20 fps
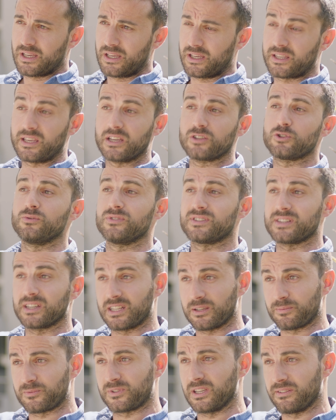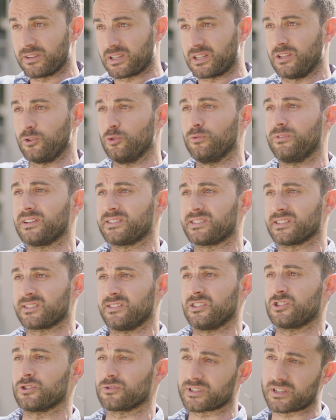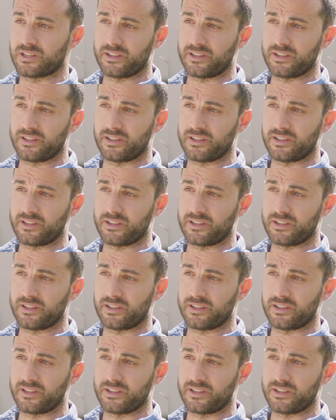et qui a su s'adapter avec les nouvelles exigences